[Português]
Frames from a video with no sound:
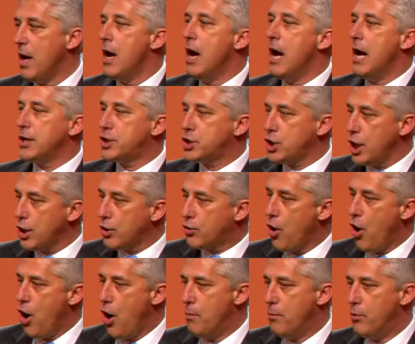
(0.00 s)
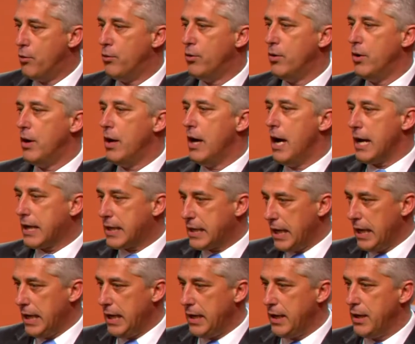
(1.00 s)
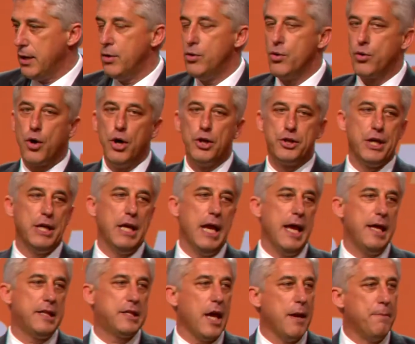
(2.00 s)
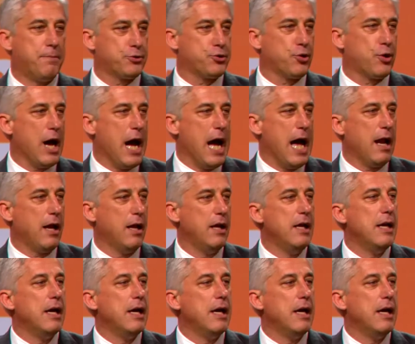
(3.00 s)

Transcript: Assim como aqui no continente e em Portugal,